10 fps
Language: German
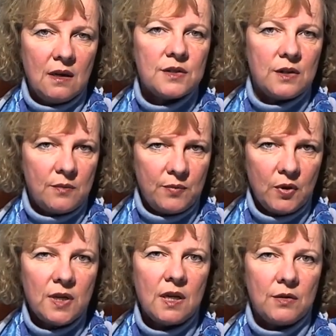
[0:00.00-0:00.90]
sondern
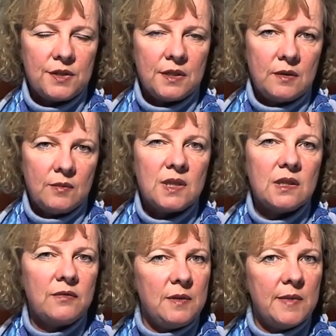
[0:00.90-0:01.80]
Burnout
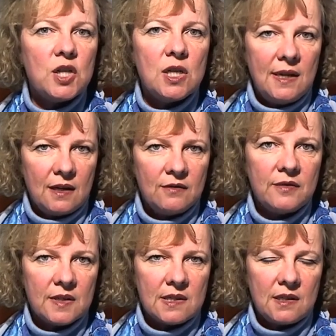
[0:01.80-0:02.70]
betrifft die Menschen
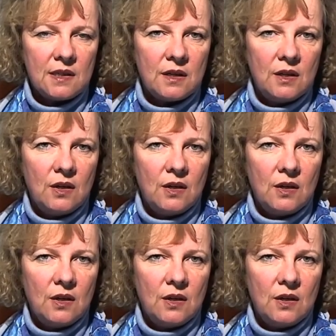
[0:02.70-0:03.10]
langfristig.